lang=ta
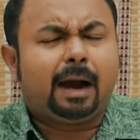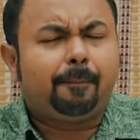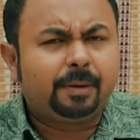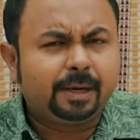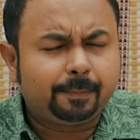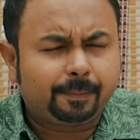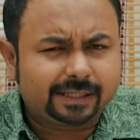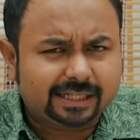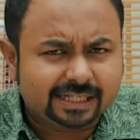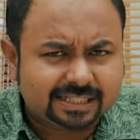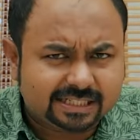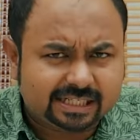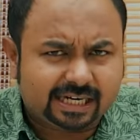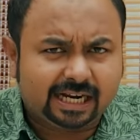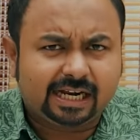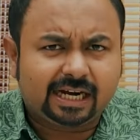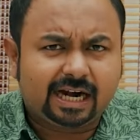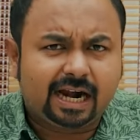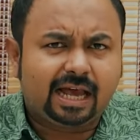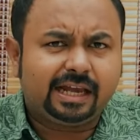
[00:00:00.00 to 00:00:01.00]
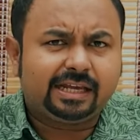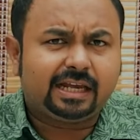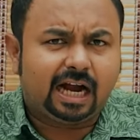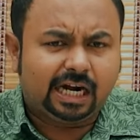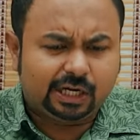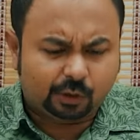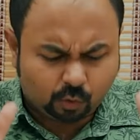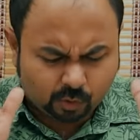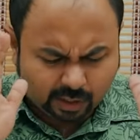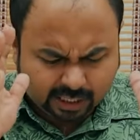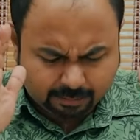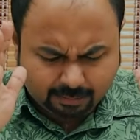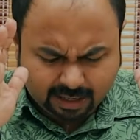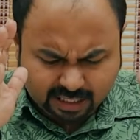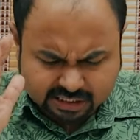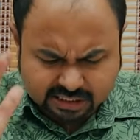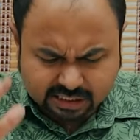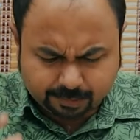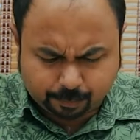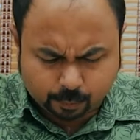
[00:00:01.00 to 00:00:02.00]
அப்படிப்பட்ட ஜனங்களாய் ஆண்டு உங்களை
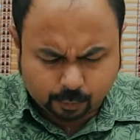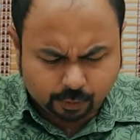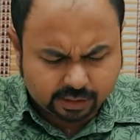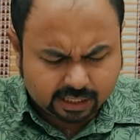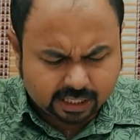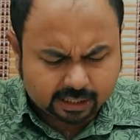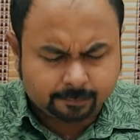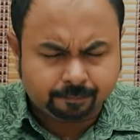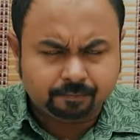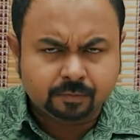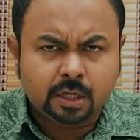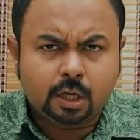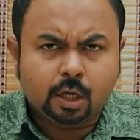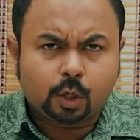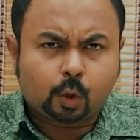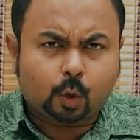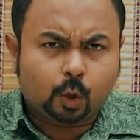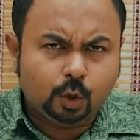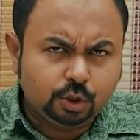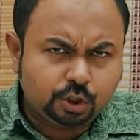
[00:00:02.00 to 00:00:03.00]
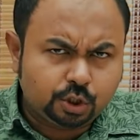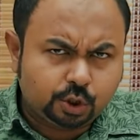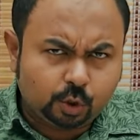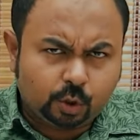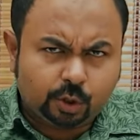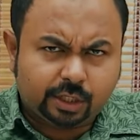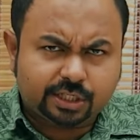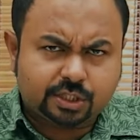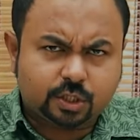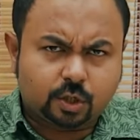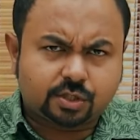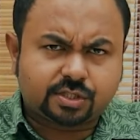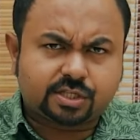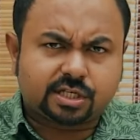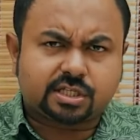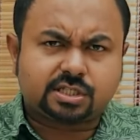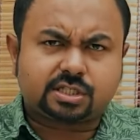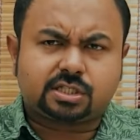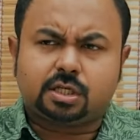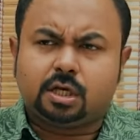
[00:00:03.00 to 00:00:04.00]
மாற்றப் போகிறார் கொஞ்சம்
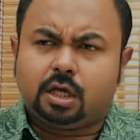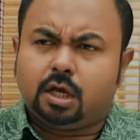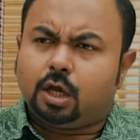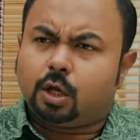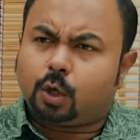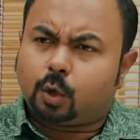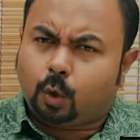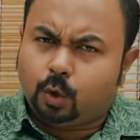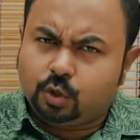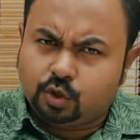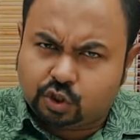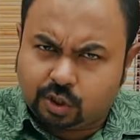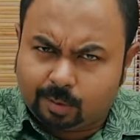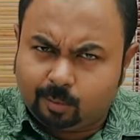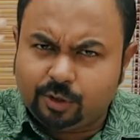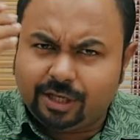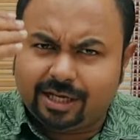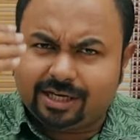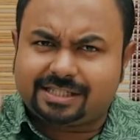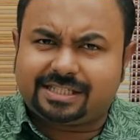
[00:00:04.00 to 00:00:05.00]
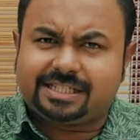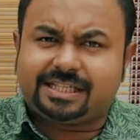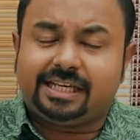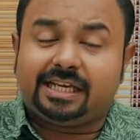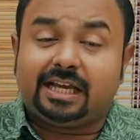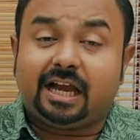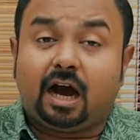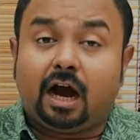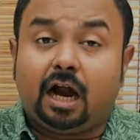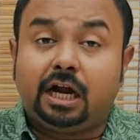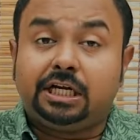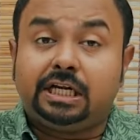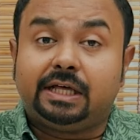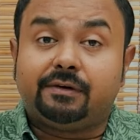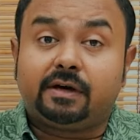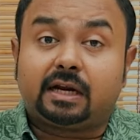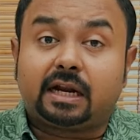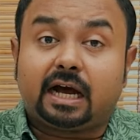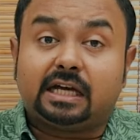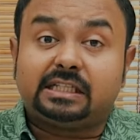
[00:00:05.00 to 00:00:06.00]
ரிசோர்சஸ் கொஞ்சம் முயற்சி
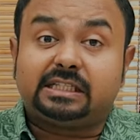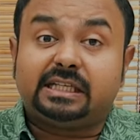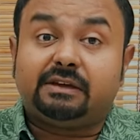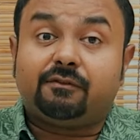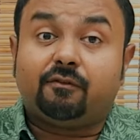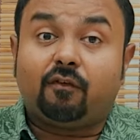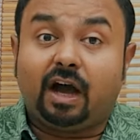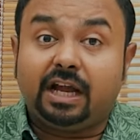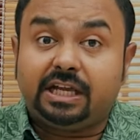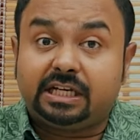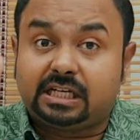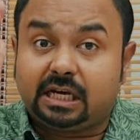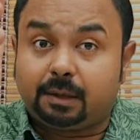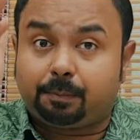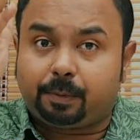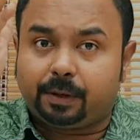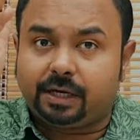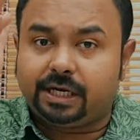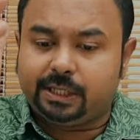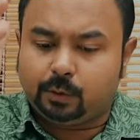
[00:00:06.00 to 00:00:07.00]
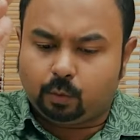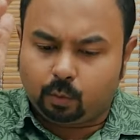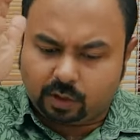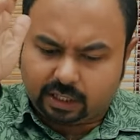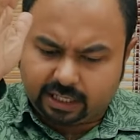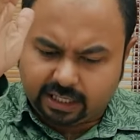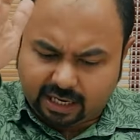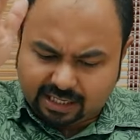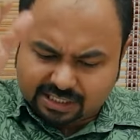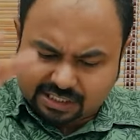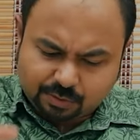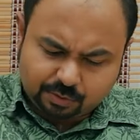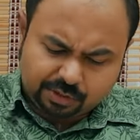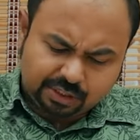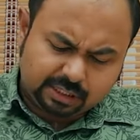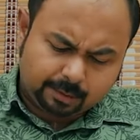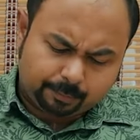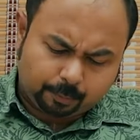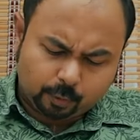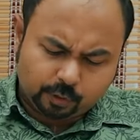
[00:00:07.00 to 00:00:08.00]
ஆண்டவர் அதை வாய்க்க பண்ணி உங்களை
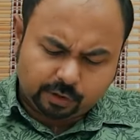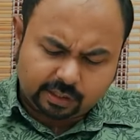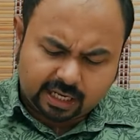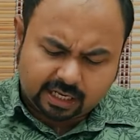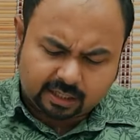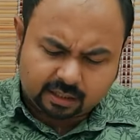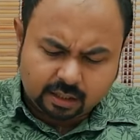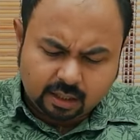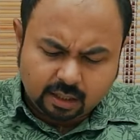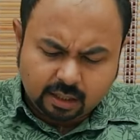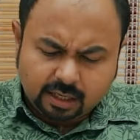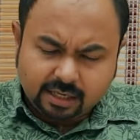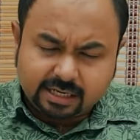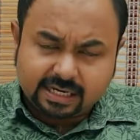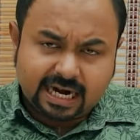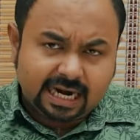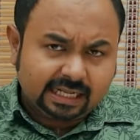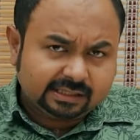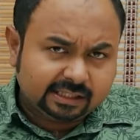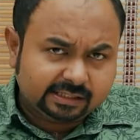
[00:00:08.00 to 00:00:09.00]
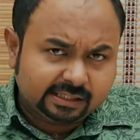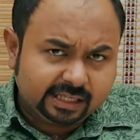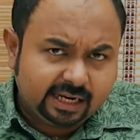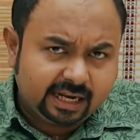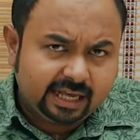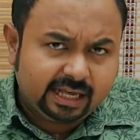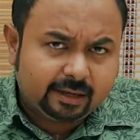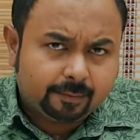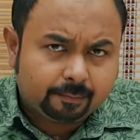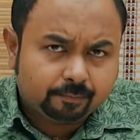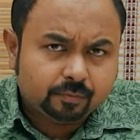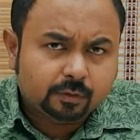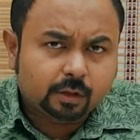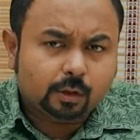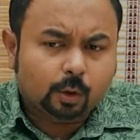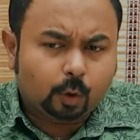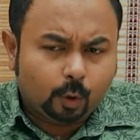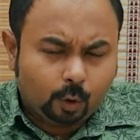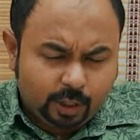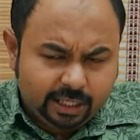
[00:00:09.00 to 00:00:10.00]
ஆஸ்வதிக்க போகிறார் நடந்தது என்ன
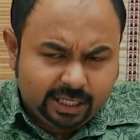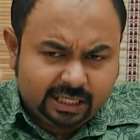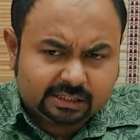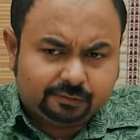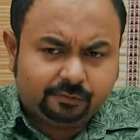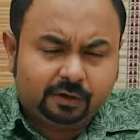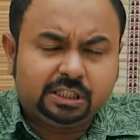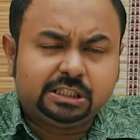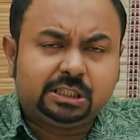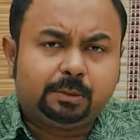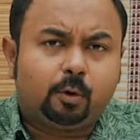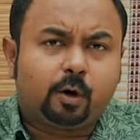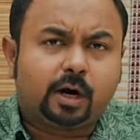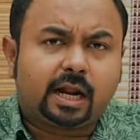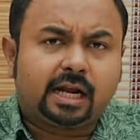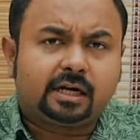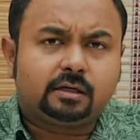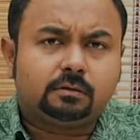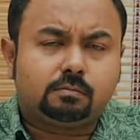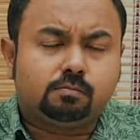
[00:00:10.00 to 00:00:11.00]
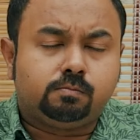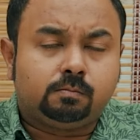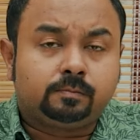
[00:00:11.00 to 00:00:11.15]
கோலியாத் வீழ்ந்து போனான்